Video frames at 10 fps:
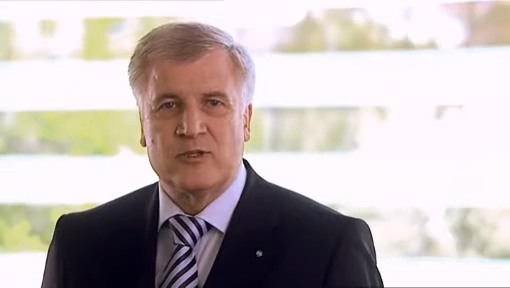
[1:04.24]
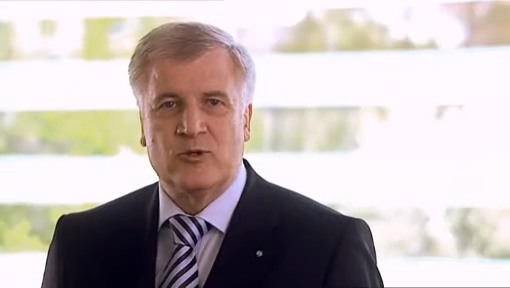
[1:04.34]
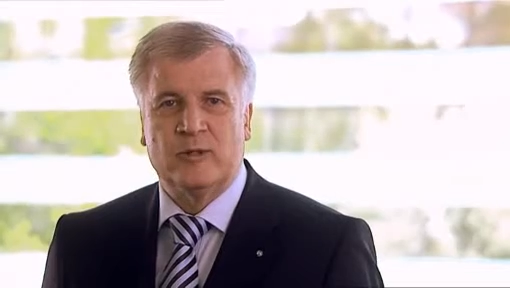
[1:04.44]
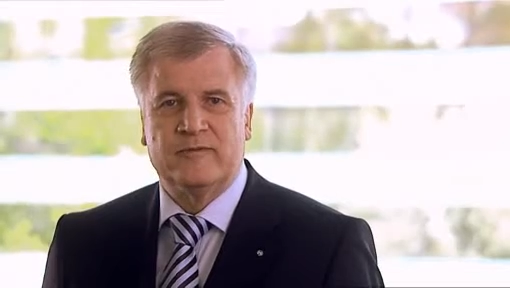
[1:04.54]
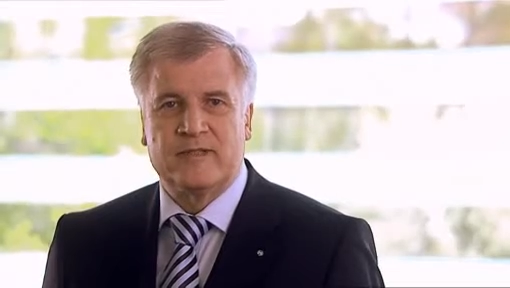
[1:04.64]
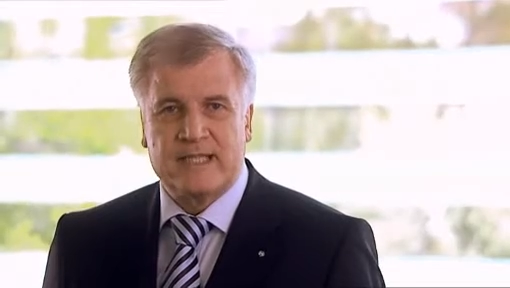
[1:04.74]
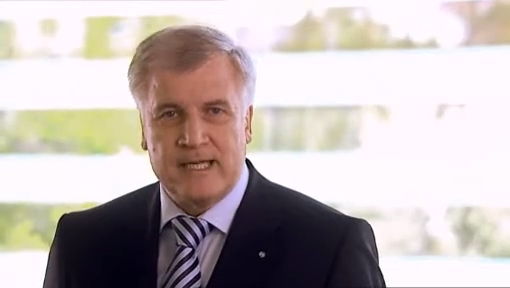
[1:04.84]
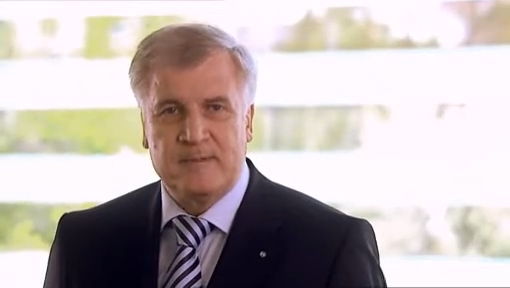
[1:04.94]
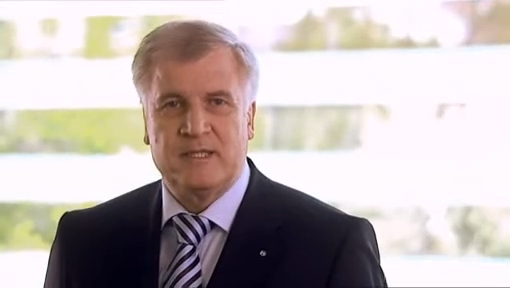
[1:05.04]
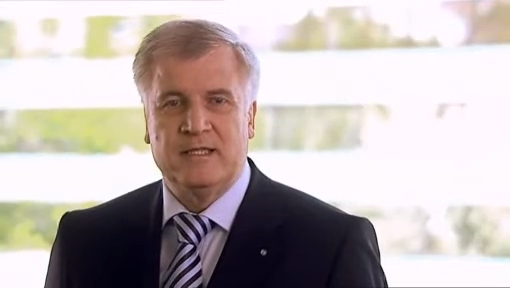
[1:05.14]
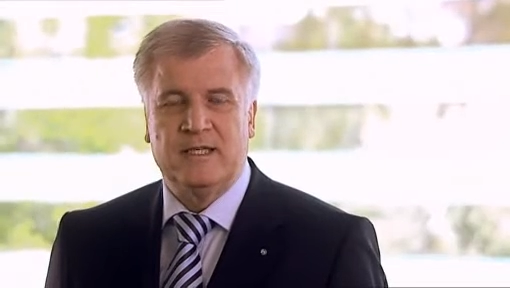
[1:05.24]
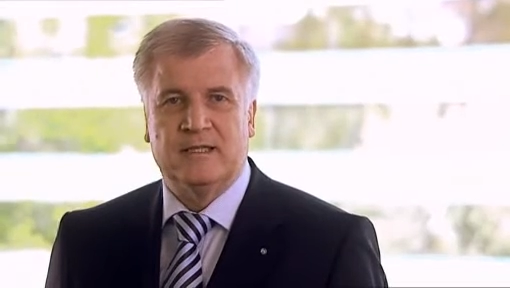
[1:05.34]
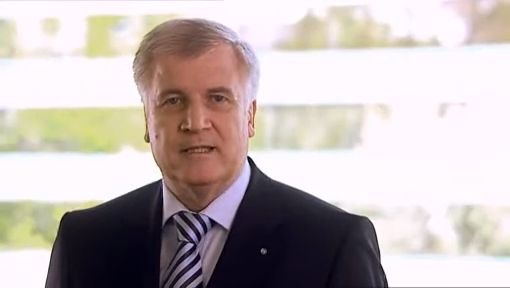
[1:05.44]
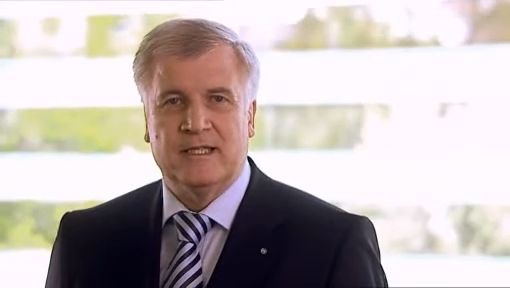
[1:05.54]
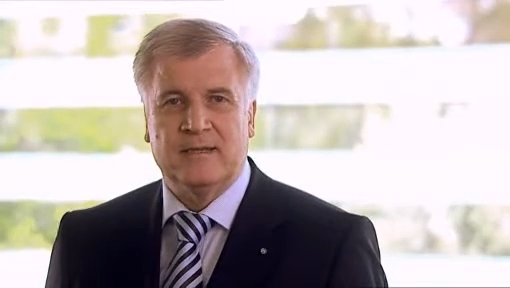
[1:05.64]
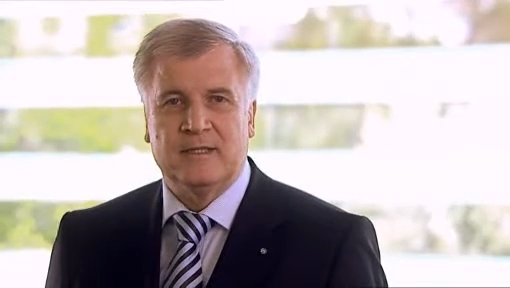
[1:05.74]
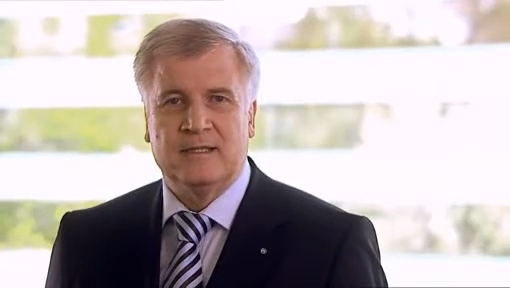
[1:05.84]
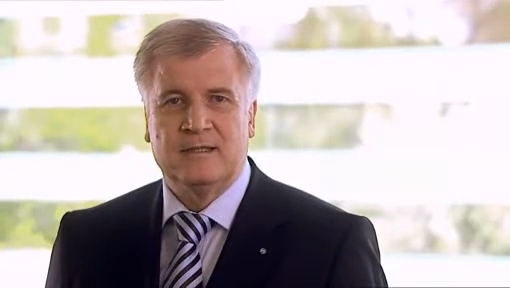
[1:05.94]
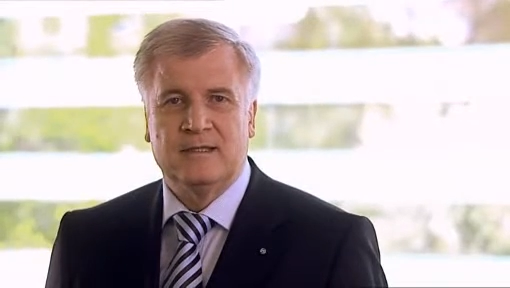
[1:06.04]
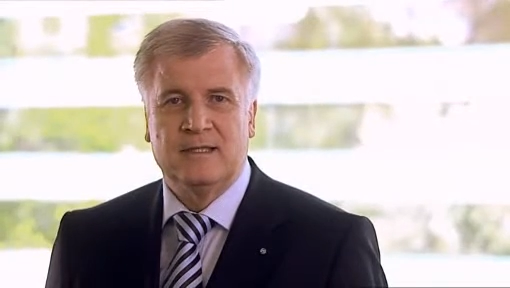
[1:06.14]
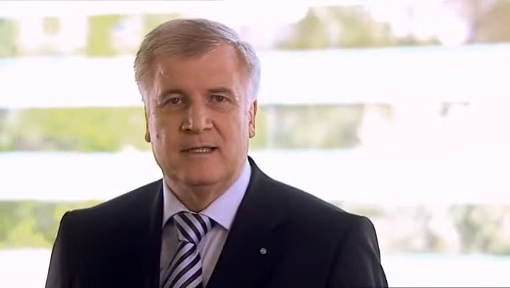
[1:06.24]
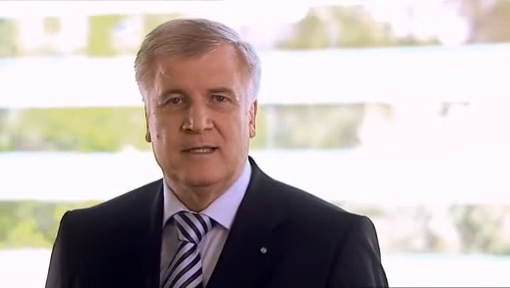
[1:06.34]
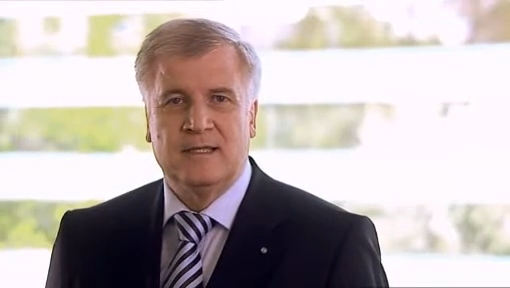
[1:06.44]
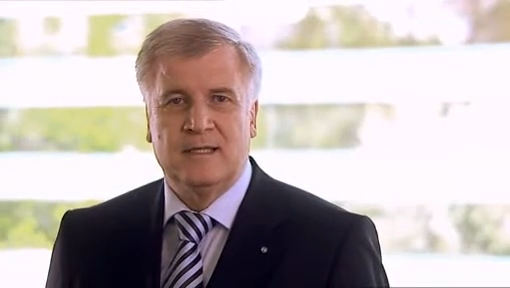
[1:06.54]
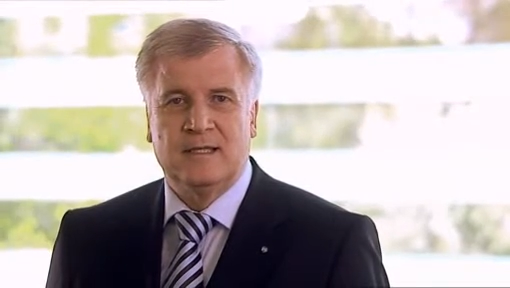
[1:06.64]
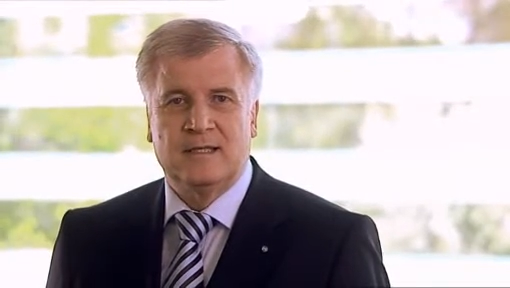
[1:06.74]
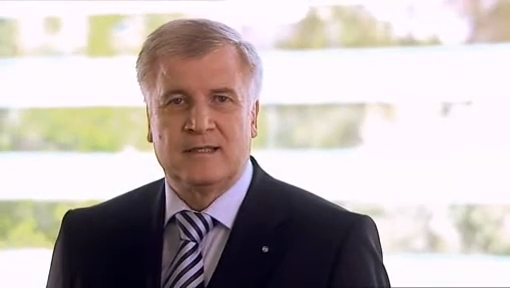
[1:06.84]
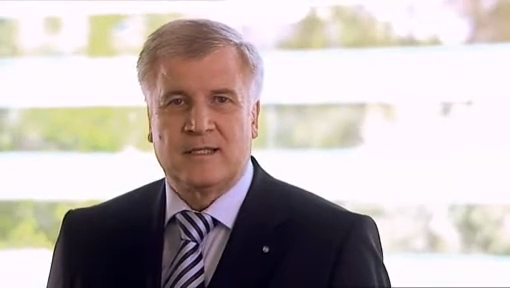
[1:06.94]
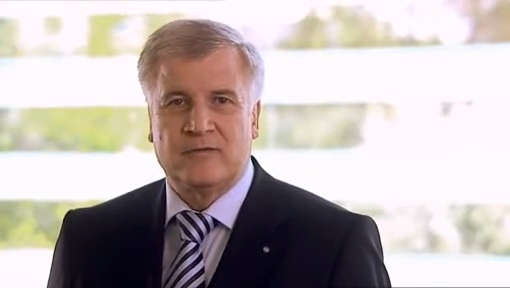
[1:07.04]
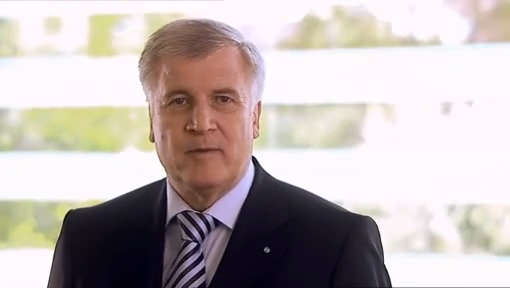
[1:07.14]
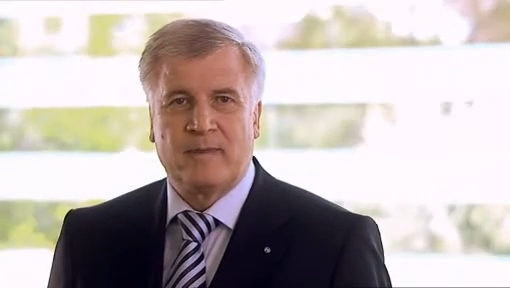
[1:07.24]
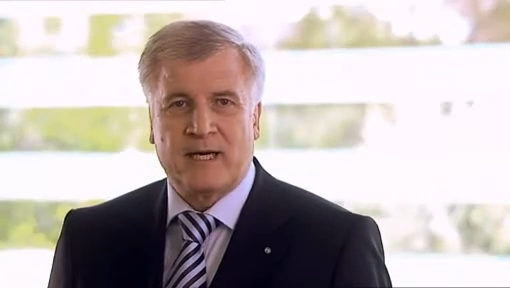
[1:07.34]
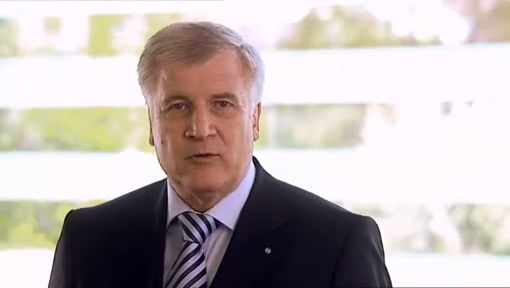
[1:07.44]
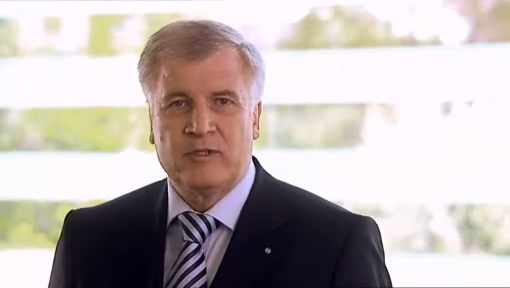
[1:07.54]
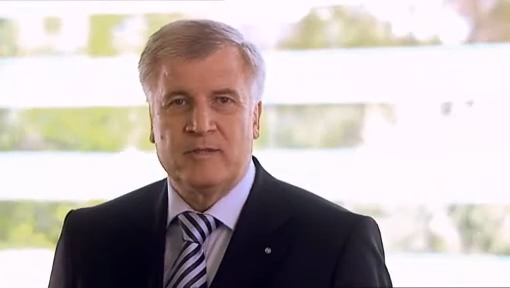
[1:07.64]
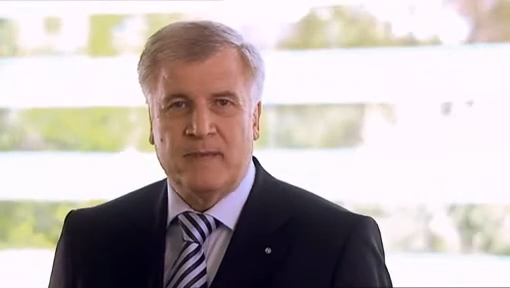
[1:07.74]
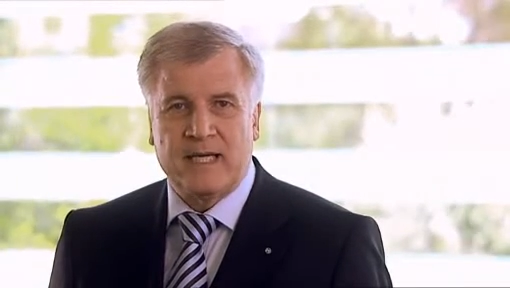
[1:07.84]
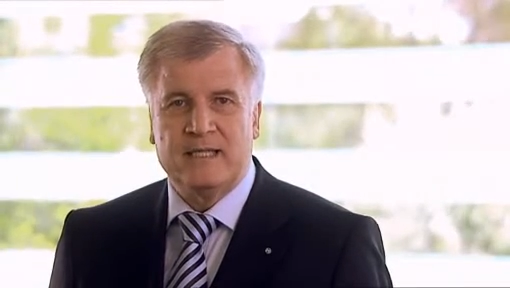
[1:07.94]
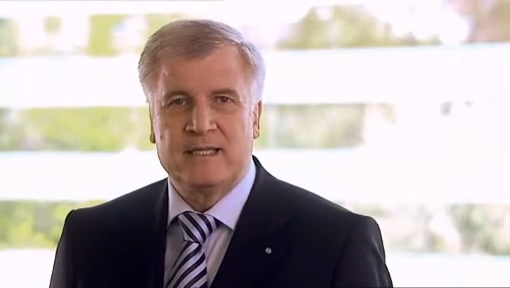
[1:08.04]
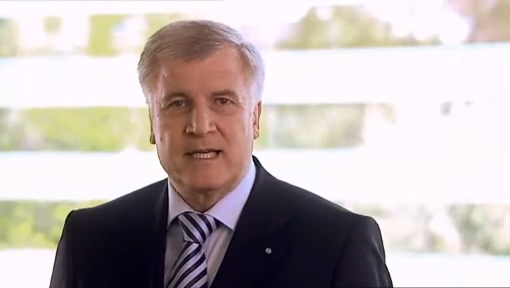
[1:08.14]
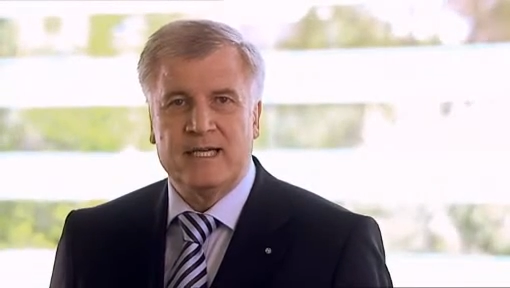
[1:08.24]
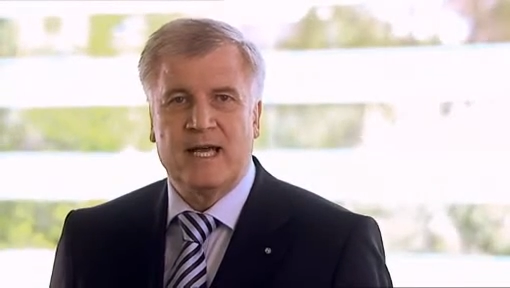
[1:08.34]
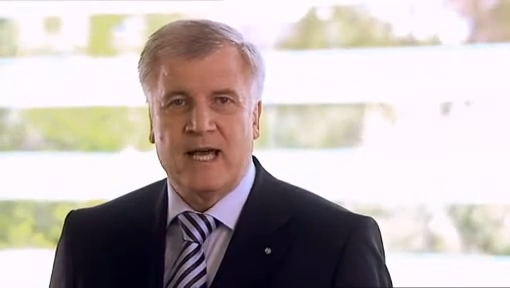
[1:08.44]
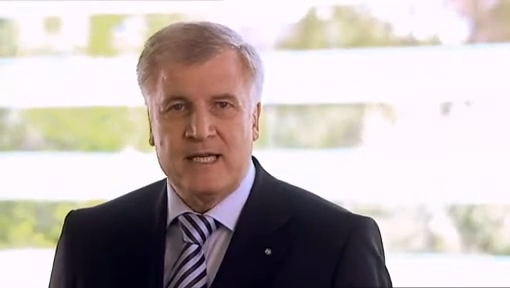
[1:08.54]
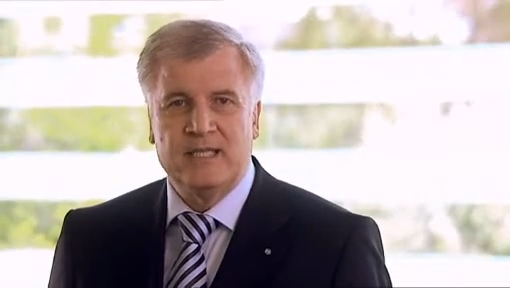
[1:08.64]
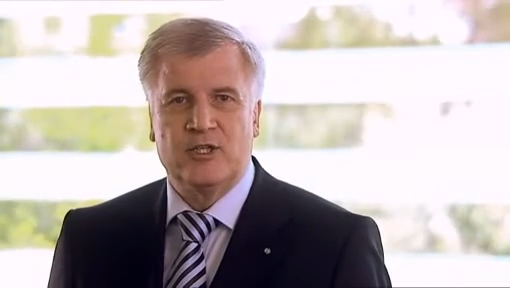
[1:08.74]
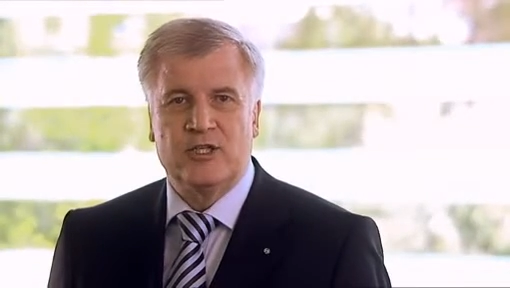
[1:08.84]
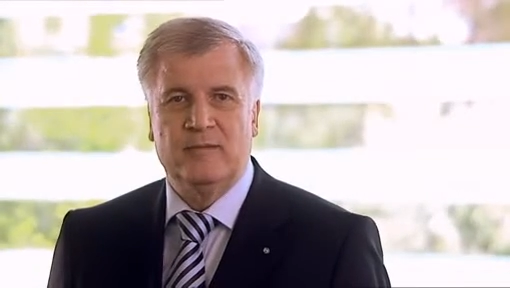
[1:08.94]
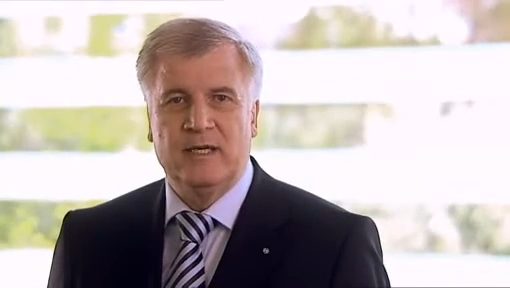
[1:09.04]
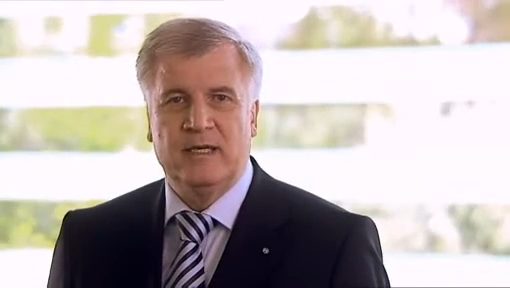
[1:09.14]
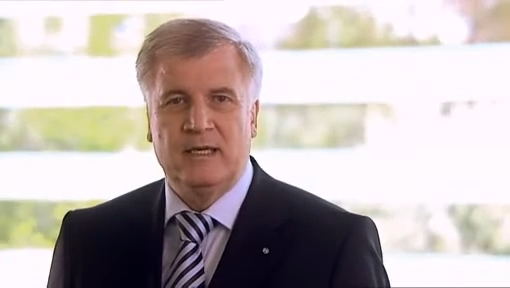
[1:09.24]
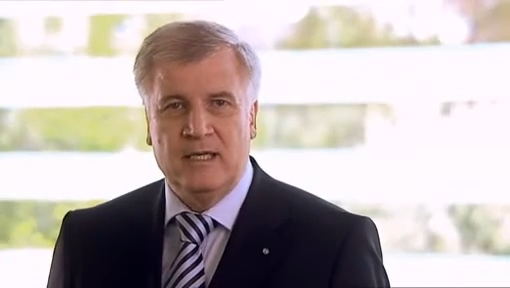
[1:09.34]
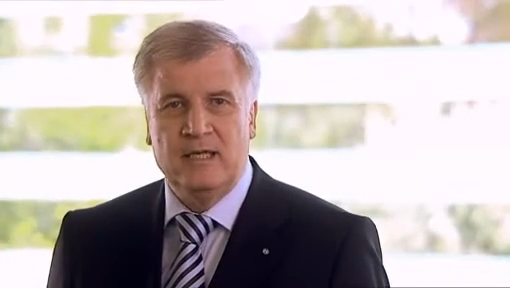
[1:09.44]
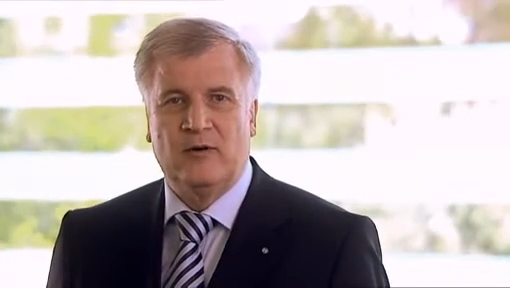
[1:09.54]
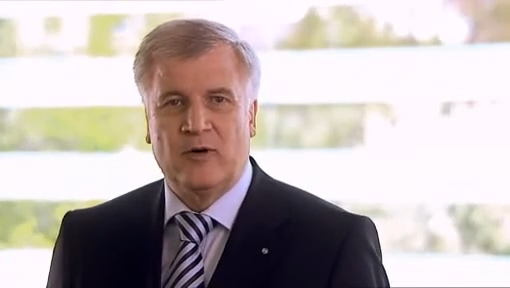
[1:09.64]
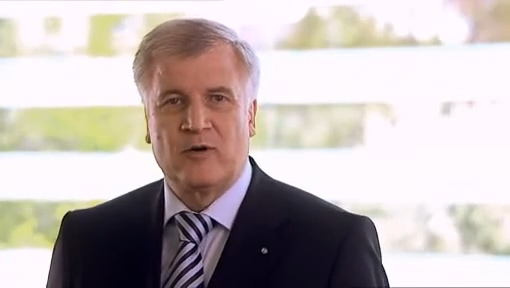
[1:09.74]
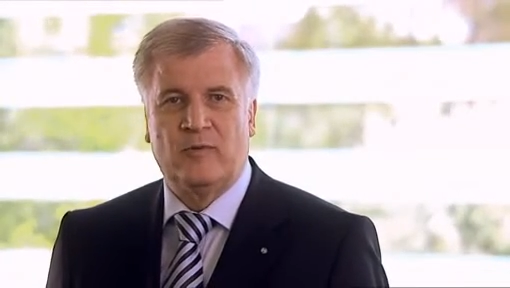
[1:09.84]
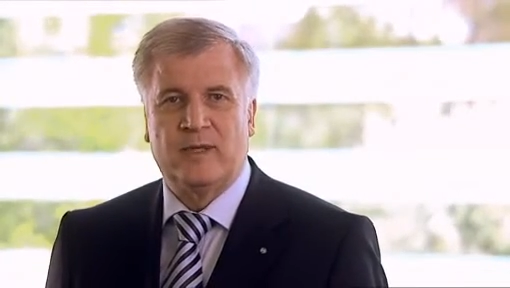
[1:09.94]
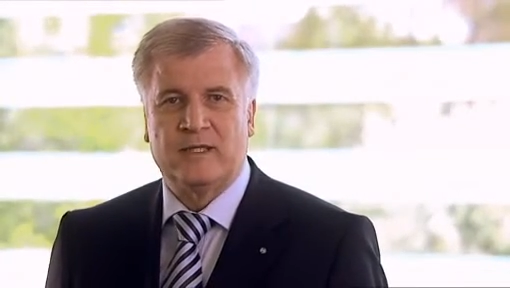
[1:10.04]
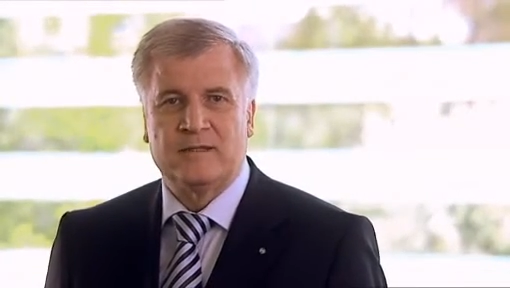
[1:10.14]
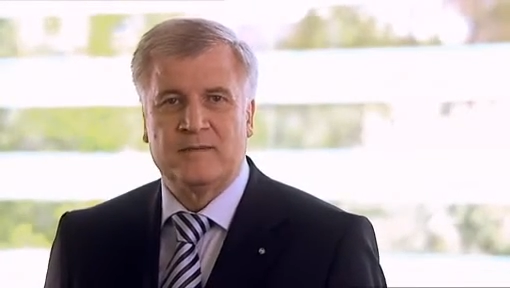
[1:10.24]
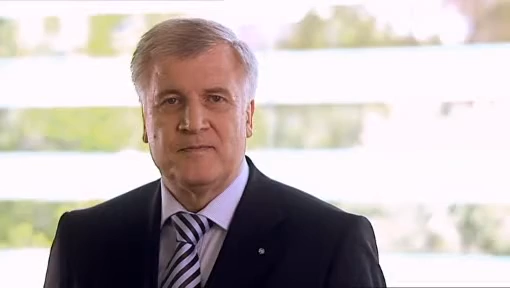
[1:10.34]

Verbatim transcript: Zukunft selbst in die Hand nehmen. Dafür braucht Bayern seine eigene Stimme in Europa.